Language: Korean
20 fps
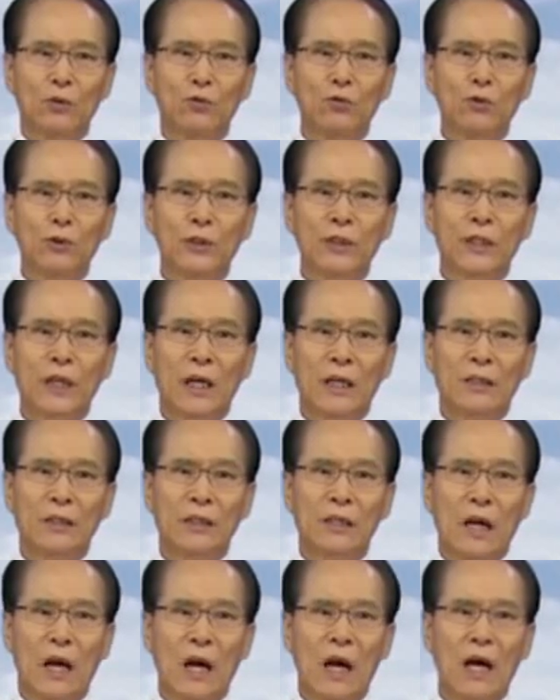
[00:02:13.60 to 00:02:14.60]
둘째
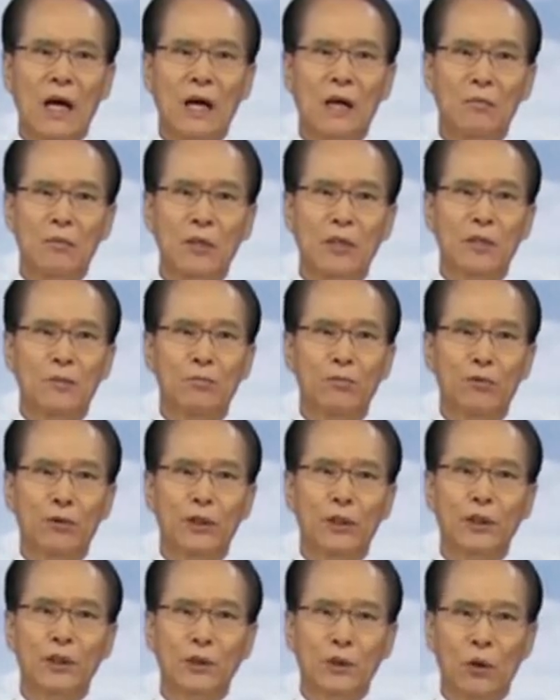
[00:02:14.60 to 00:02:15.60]
아들 함의
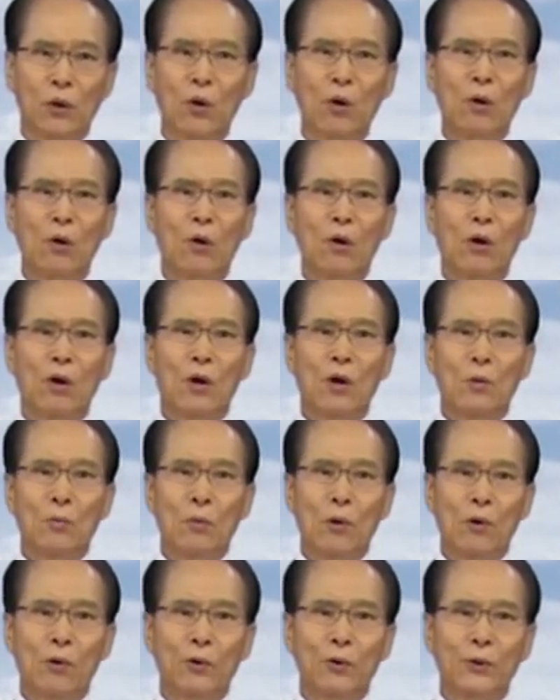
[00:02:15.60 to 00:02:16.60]
불신으로
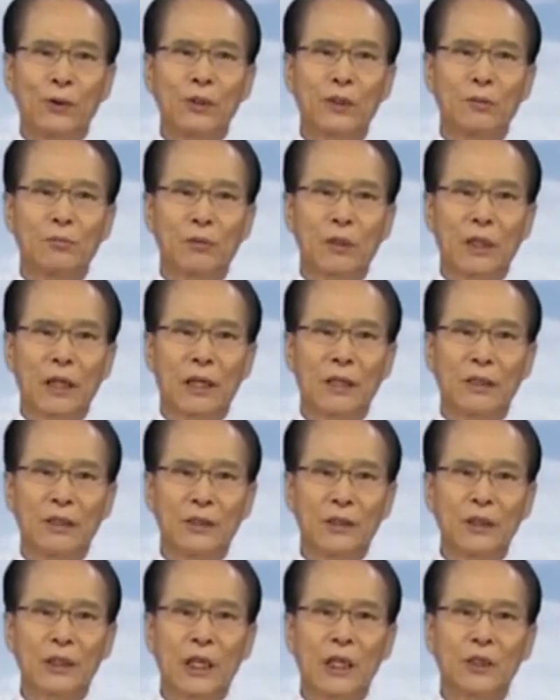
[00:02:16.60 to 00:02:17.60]
복귀 섭리가
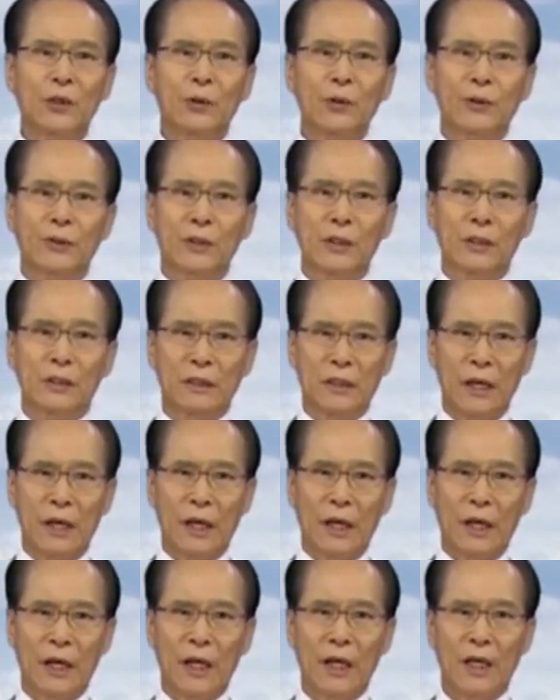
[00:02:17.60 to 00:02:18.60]
연장되었을
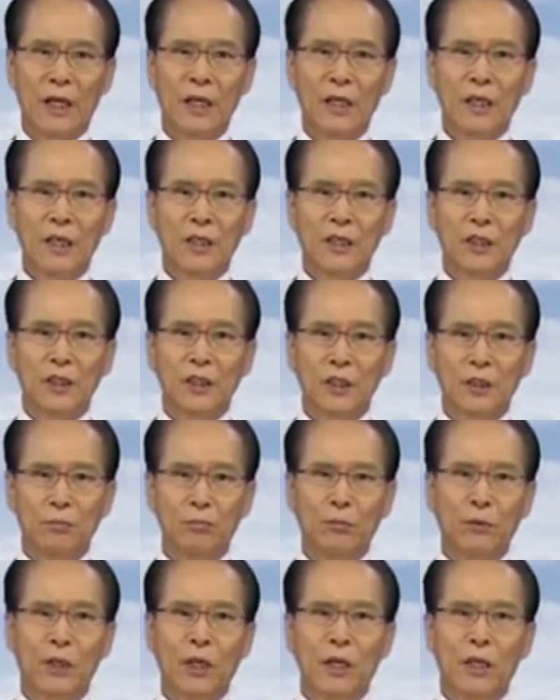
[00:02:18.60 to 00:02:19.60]
때
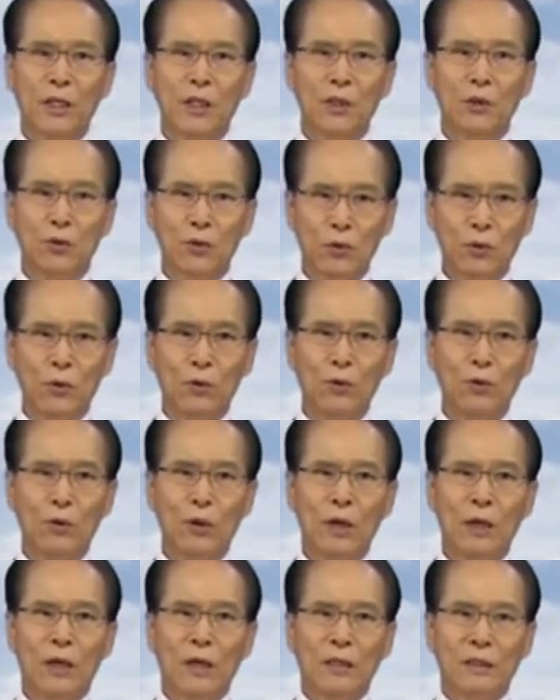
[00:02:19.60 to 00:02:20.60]
10대
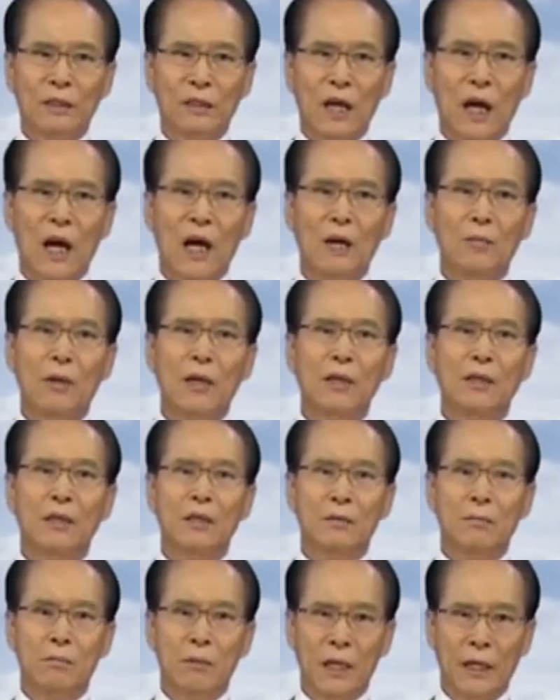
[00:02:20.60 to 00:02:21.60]
이후
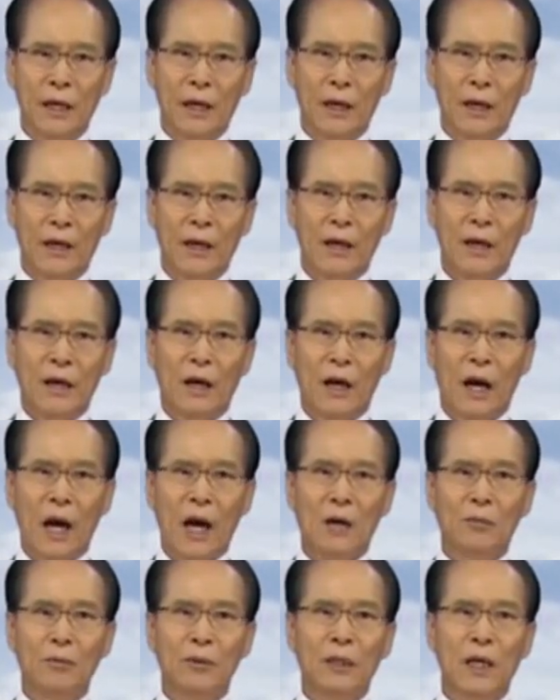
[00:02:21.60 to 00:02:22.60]
400년 만에
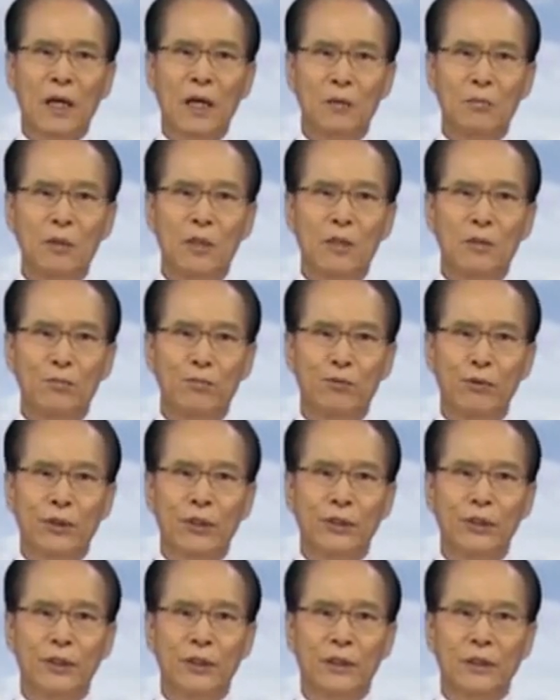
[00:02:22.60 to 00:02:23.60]
아브라함을
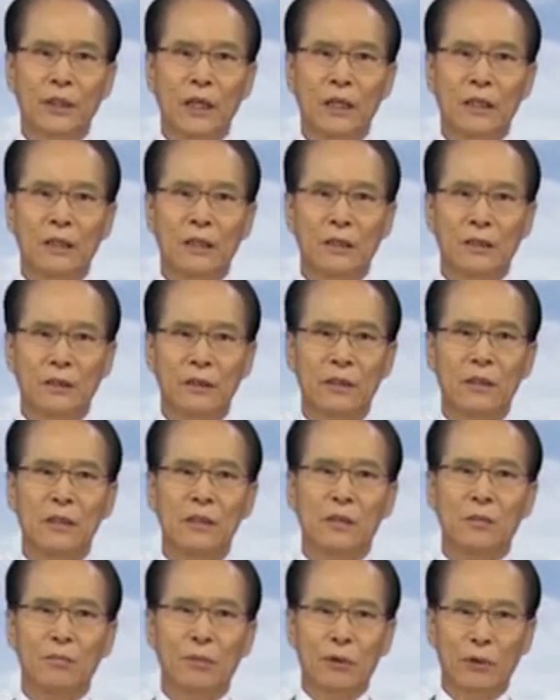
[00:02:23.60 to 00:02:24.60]
부려섰다는
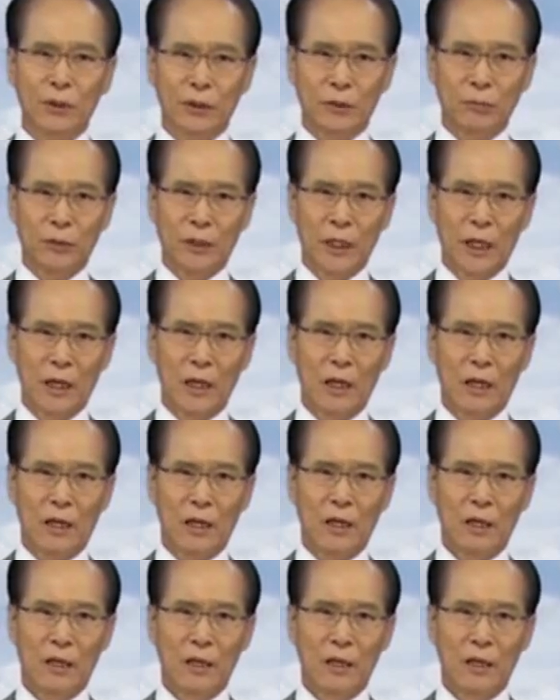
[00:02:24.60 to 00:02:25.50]
것을 배웠습니다.